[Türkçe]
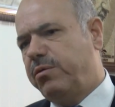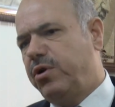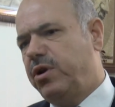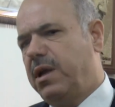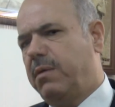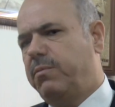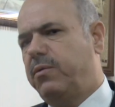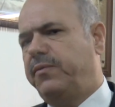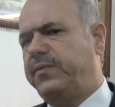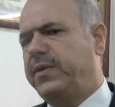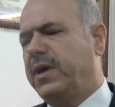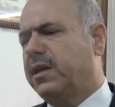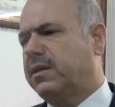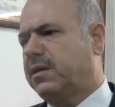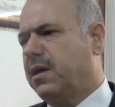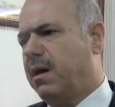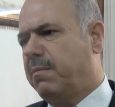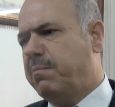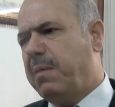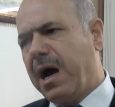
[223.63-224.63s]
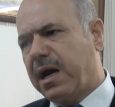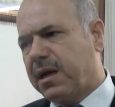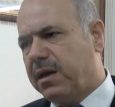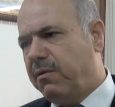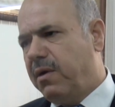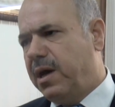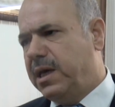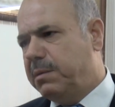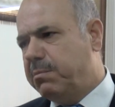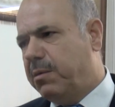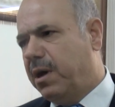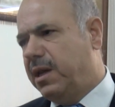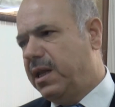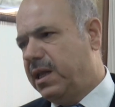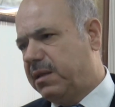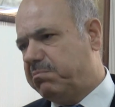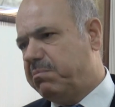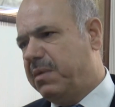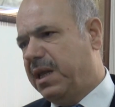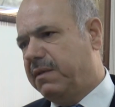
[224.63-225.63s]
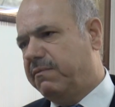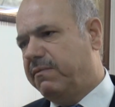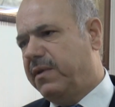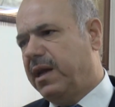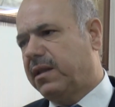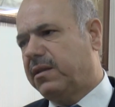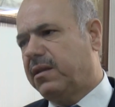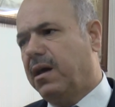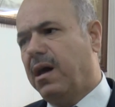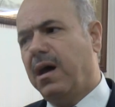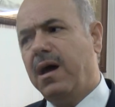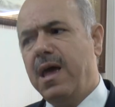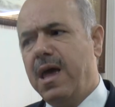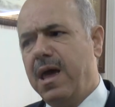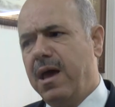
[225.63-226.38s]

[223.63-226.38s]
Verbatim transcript: Böyle bu fiyata baklava imal etmenin veya da